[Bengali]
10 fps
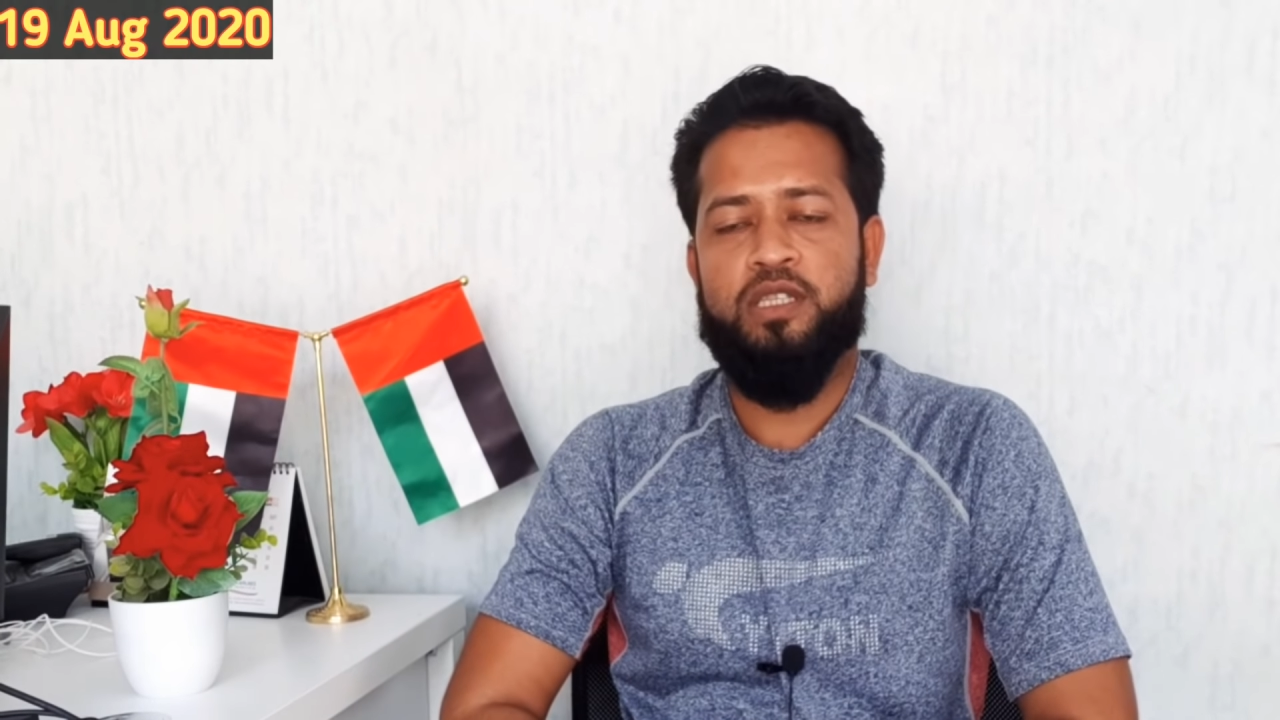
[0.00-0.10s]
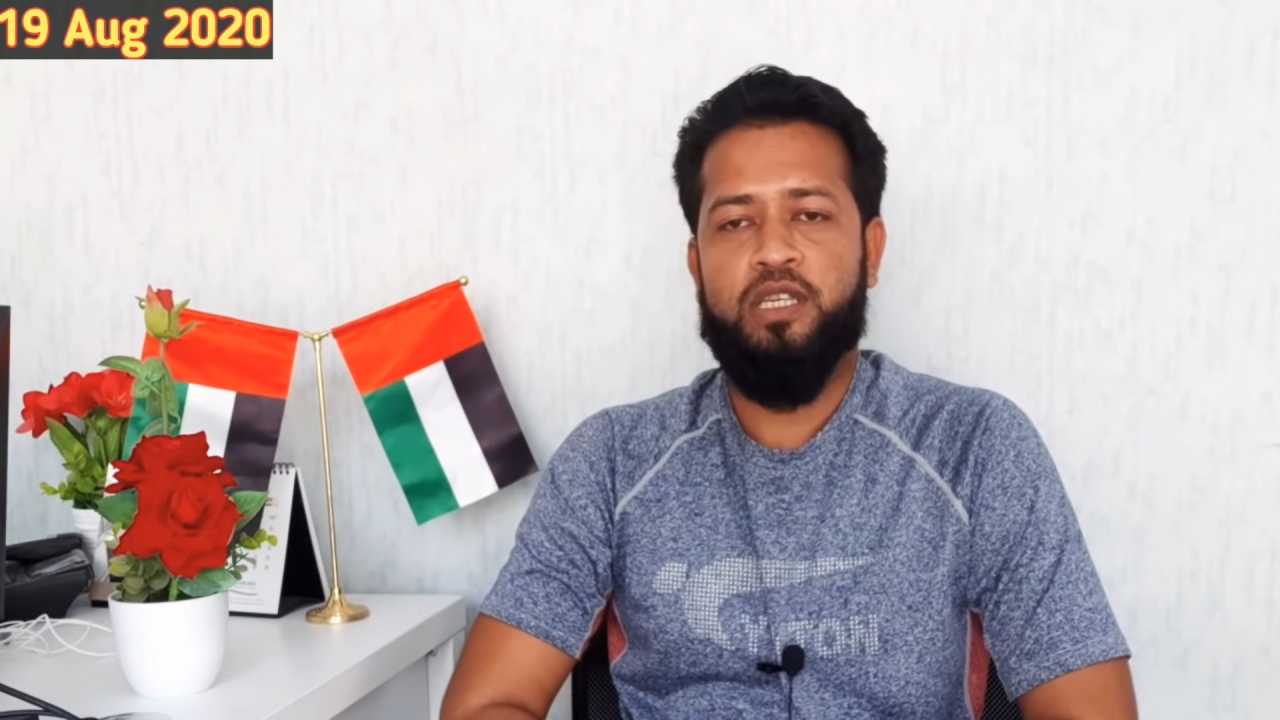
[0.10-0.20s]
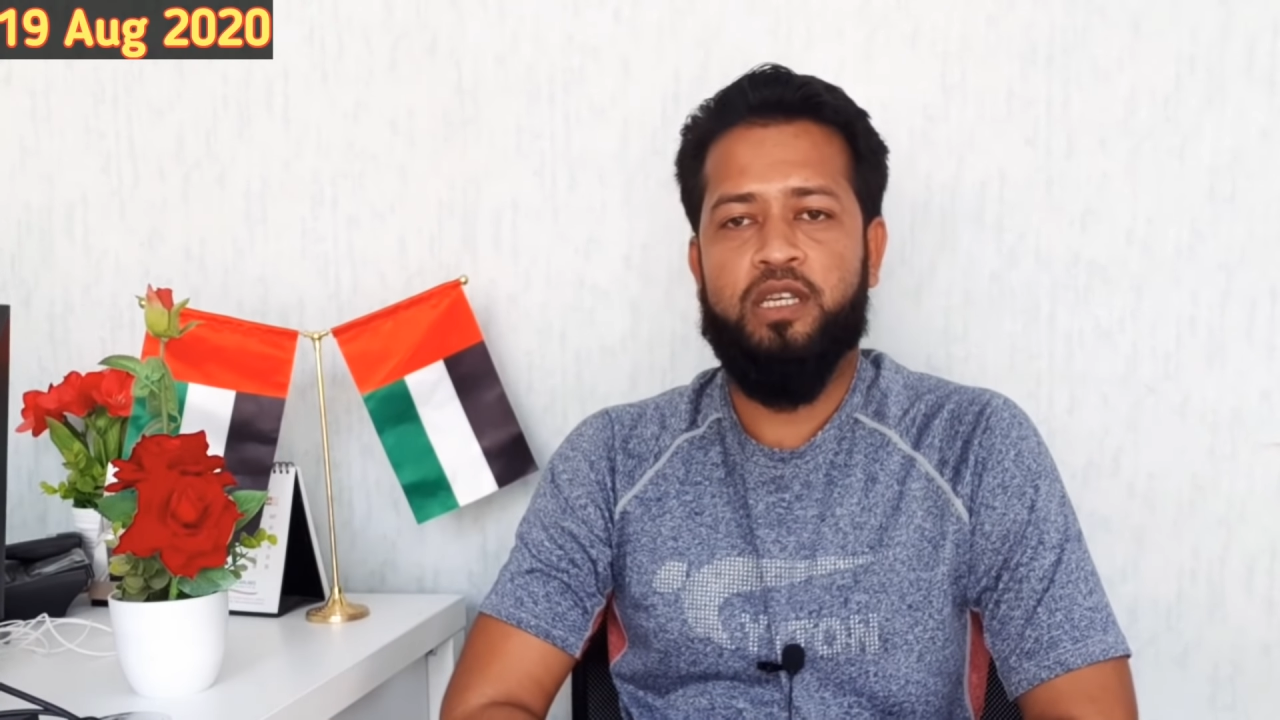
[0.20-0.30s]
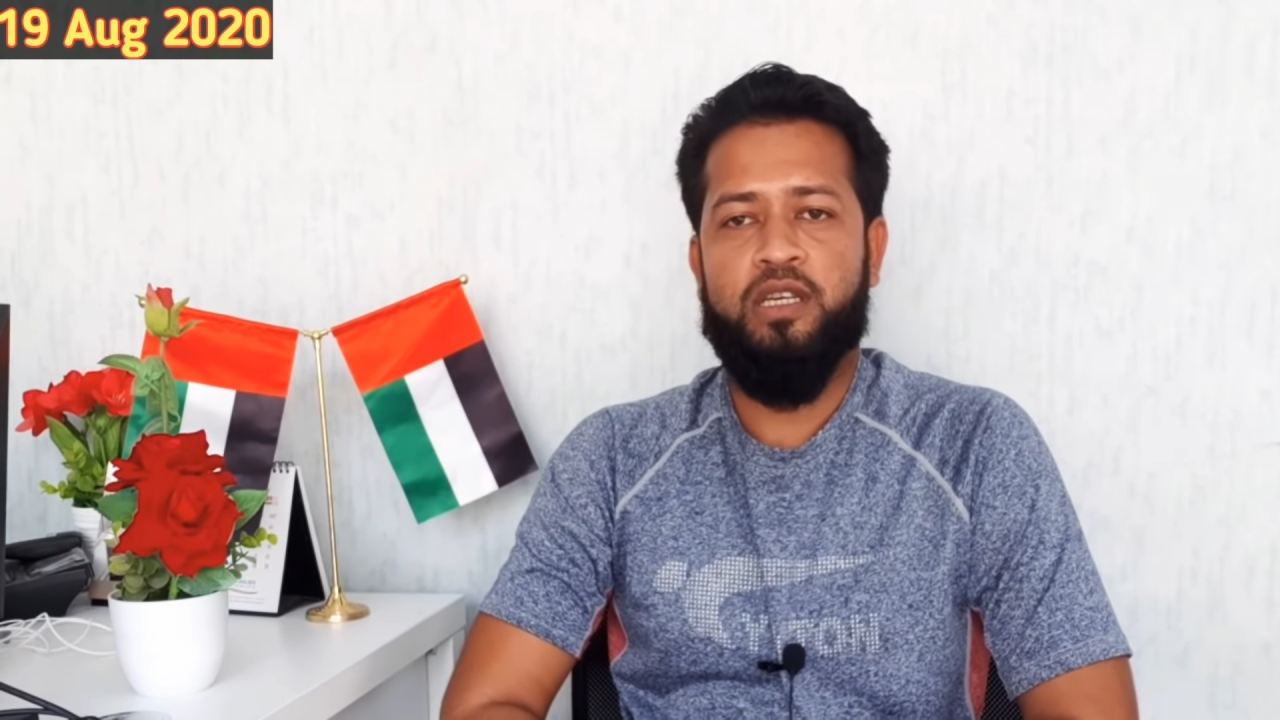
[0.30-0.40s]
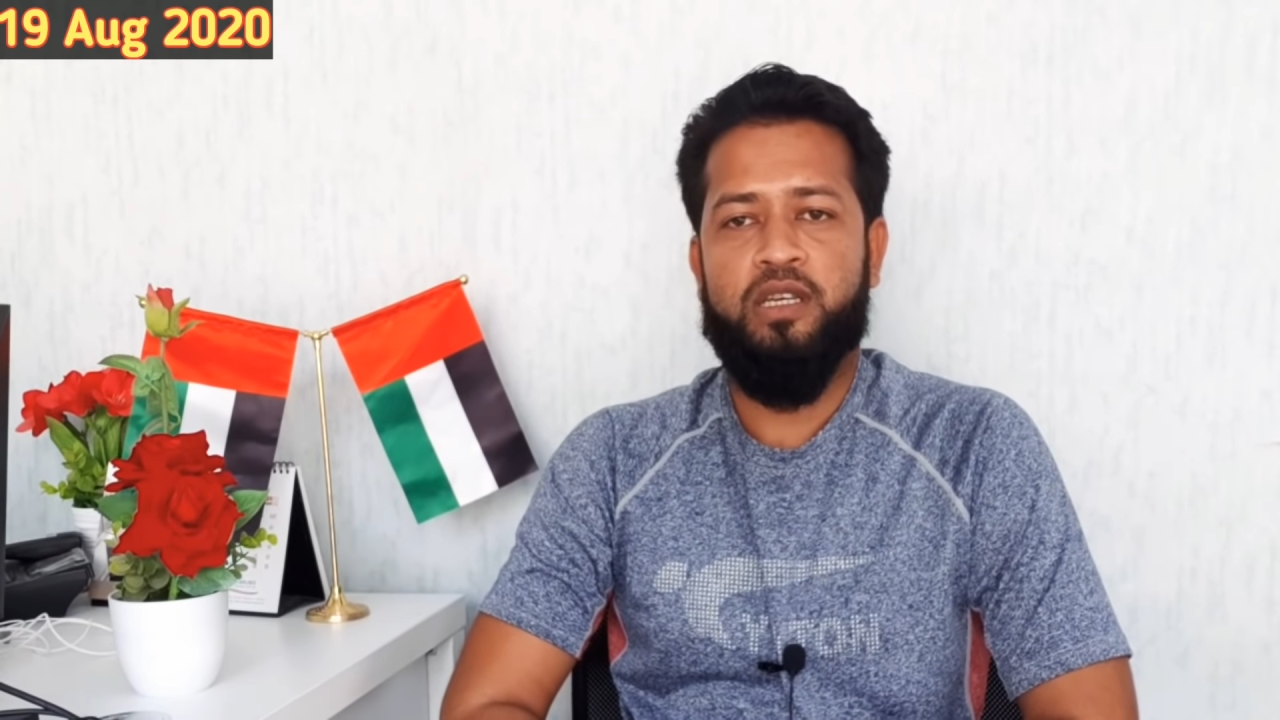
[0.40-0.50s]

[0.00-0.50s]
যে